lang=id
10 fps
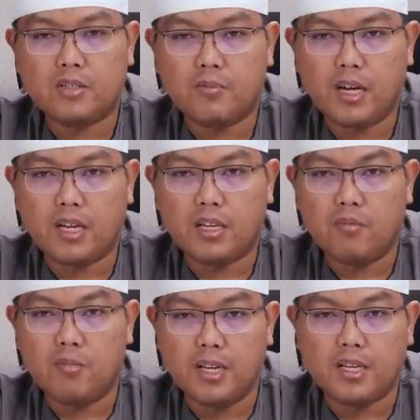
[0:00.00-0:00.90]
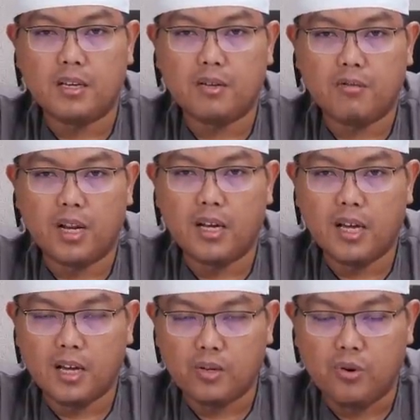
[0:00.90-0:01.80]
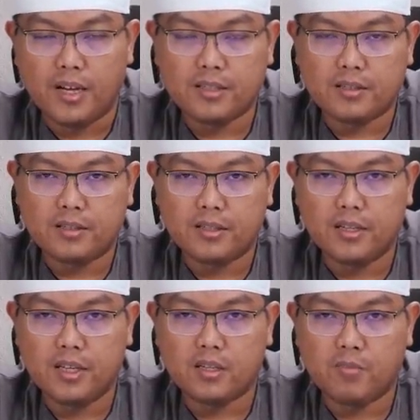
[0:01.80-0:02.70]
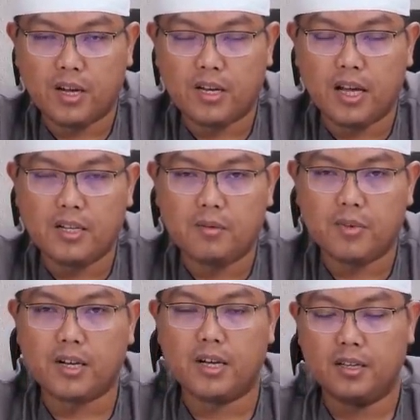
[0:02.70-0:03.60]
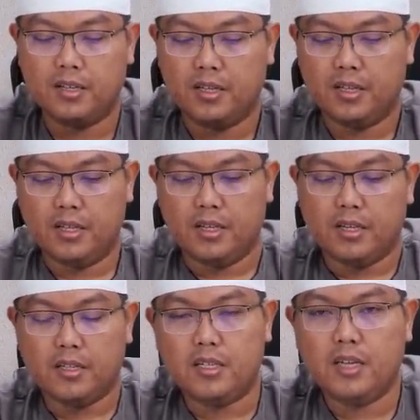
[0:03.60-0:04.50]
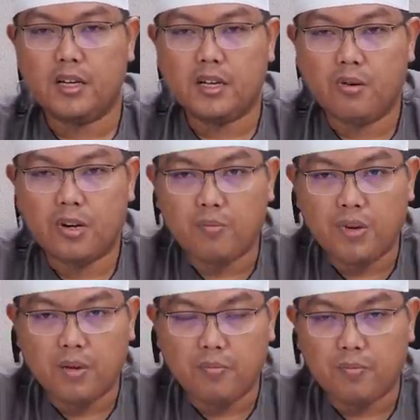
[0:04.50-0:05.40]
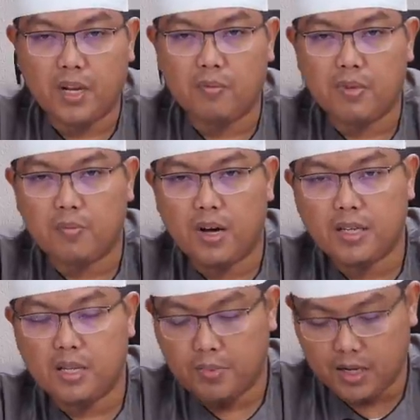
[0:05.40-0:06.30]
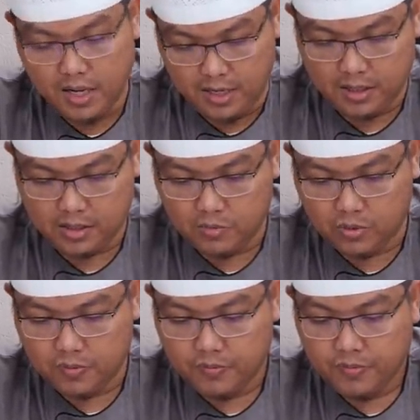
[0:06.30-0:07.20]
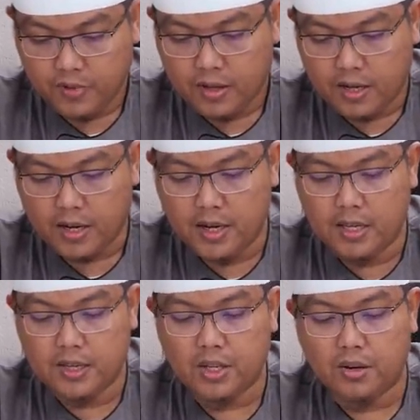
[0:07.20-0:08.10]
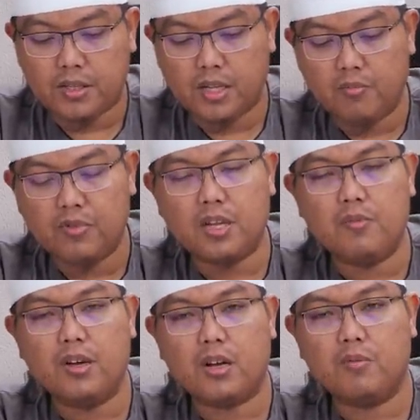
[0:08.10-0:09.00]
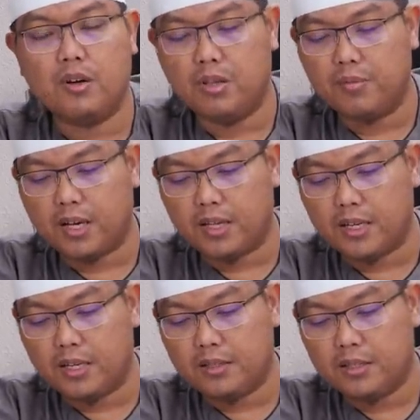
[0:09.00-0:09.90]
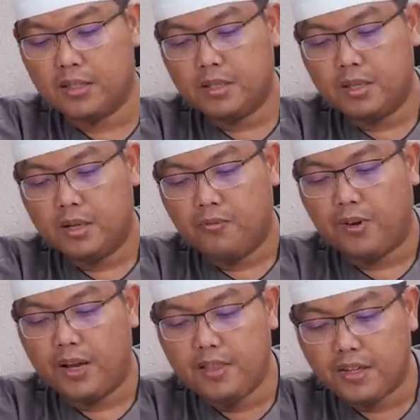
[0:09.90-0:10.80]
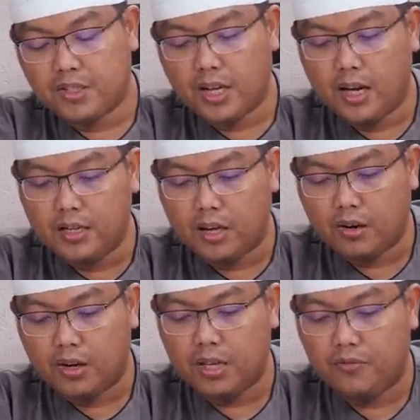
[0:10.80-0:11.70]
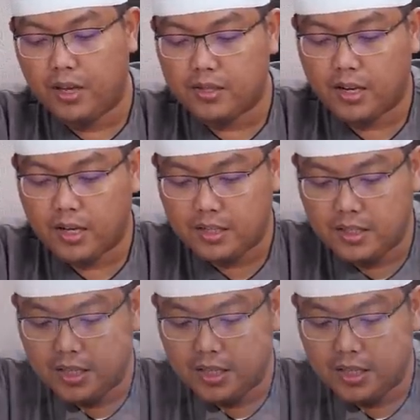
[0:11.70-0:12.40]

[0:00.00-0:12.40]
semakin dia memiliki wilayah yang luas dan dia semakin adil maka dia adalah orang yang paling berbahagia pada hari tersebut. Karenanya Syekhul Islam Ibnu Taimiyah rahimahullah berkata, "Fa idza ijtahada ar-ra'i fi islahi